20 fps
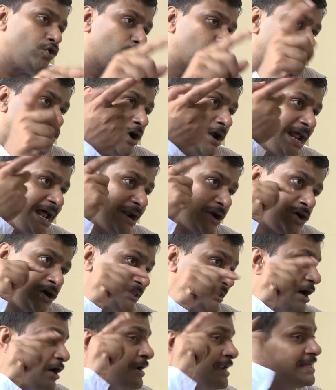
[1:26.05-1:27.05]
কোর্ট করার
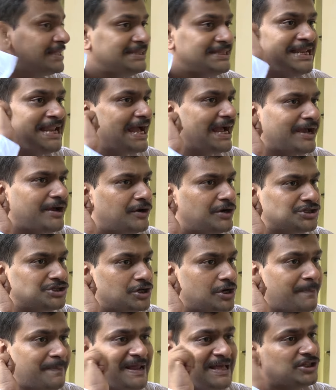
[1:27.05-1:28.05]
কথা অনেক দিন আগে
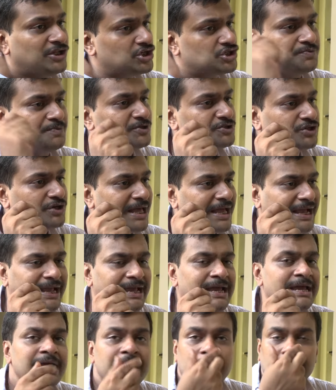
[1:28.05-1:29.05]
হয়েছিল প্রায় দশ বছর আগে
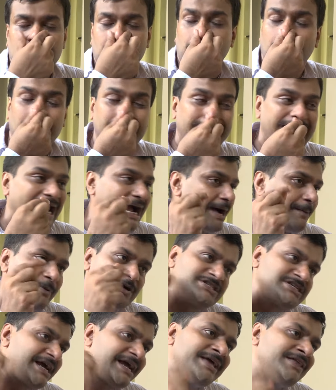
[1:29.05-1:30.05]
তখন টাকা
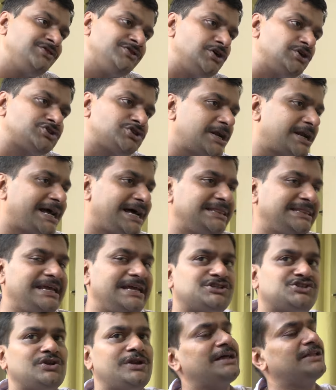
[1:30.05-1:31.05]
পয়সা কেন্দ্রীয় সরকার
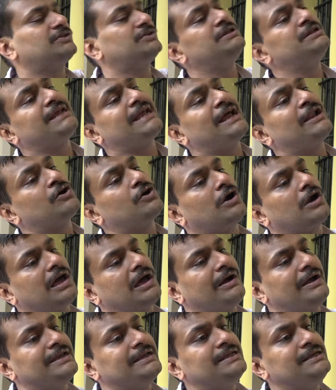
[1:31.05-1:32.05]
দিয়েছিল এতদিন কেন করা
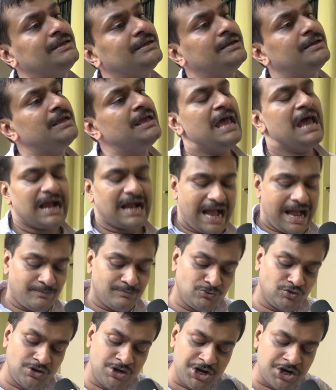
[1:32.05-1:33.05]
হয়নি
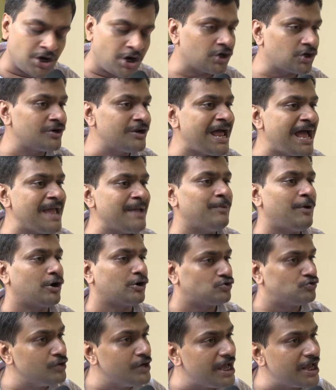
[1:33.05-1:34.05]
তামদুনির ঘটনায়
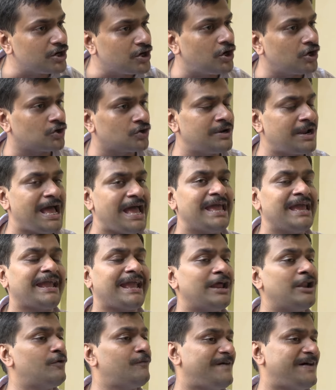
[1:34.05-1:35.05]
বকটুয়ের ঘটনায়
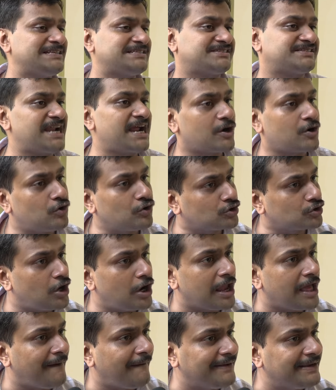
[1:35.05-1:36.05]
কেন ফাস্ট ট্র্যাক কোর্ট
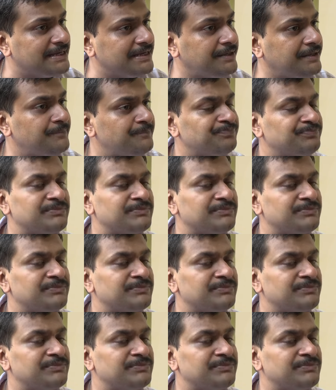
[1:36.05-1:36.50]
করা হয়নি